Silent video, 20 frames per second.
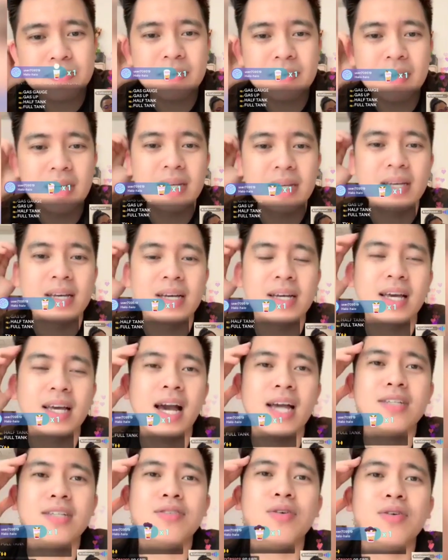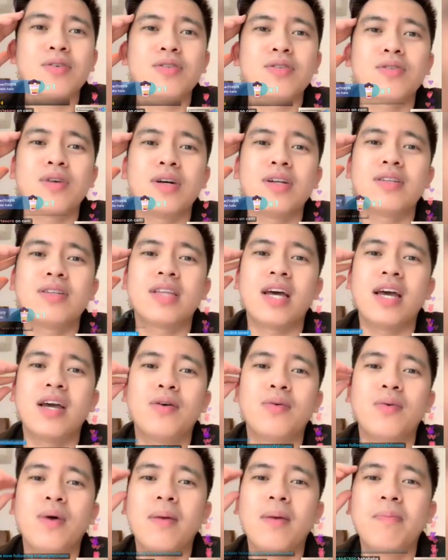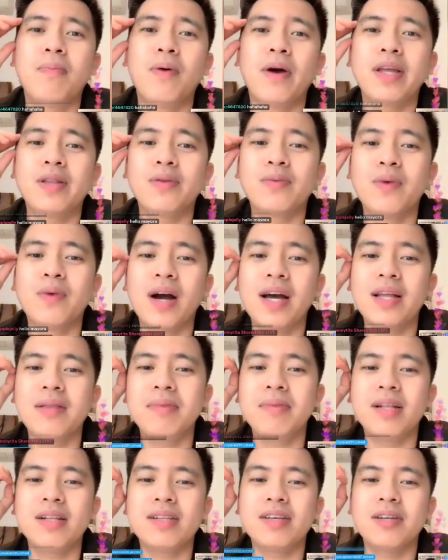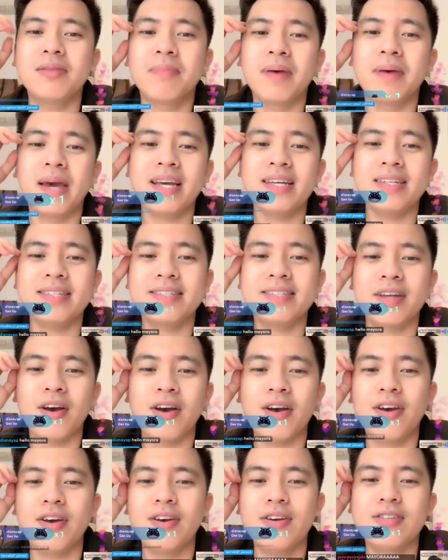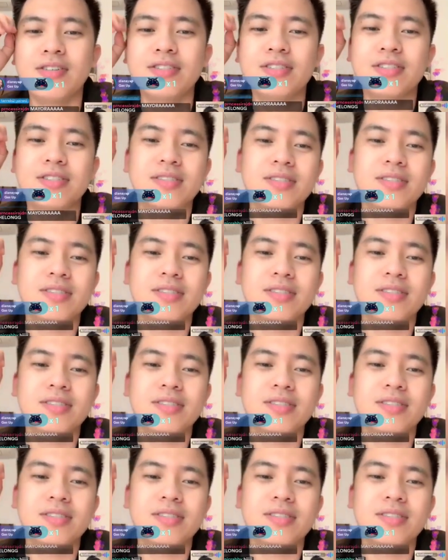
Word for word: Guys, road to ano tayo? 1.1 million pesos.